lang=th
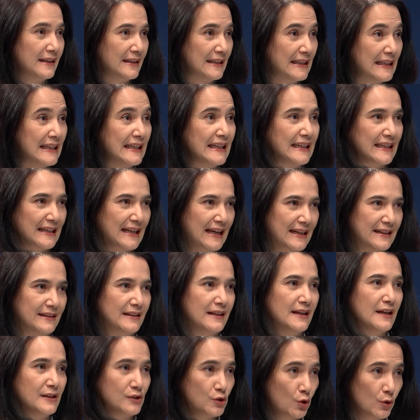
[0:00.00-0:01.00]
หนี้นั้น
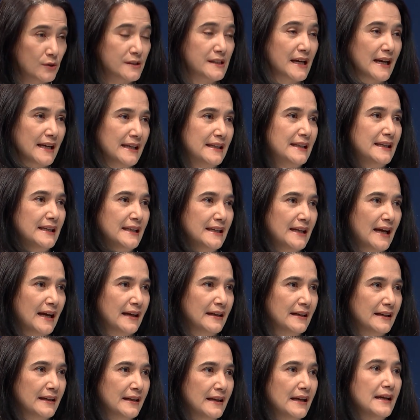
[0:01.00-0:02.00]
ชดใช้หนี้นั้
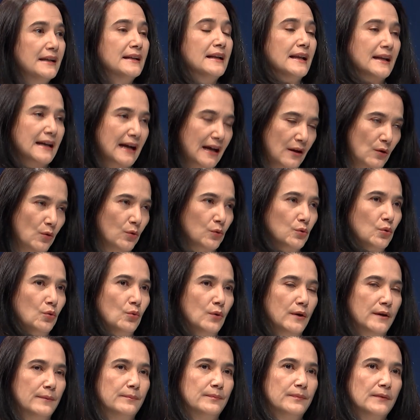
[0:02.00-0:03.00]
นในการลง
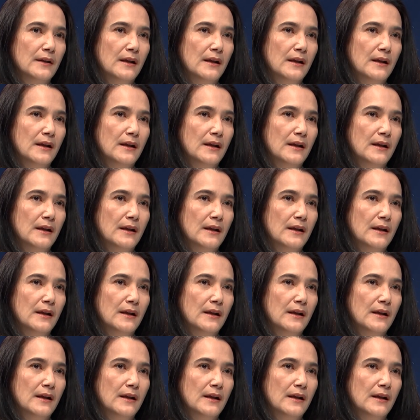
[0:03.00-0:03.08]
ทุน